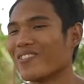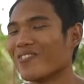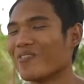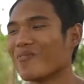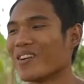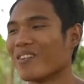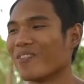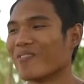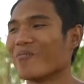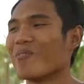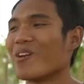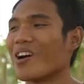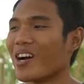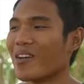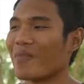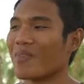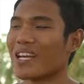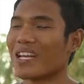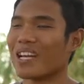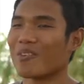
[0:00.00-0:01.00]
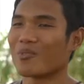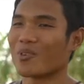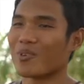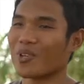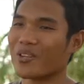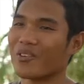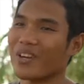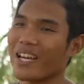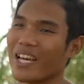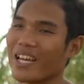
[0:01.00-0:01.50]
เหมือนบอกให้แม่ทำตรง
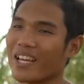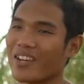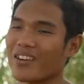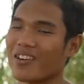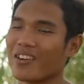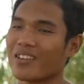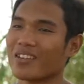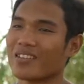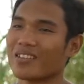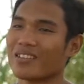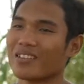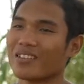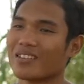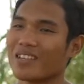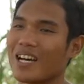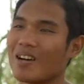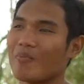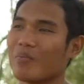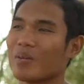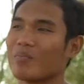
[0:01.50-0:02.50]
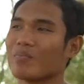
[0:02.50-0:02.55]
นี้ไว้ให้ก่อนทำแบ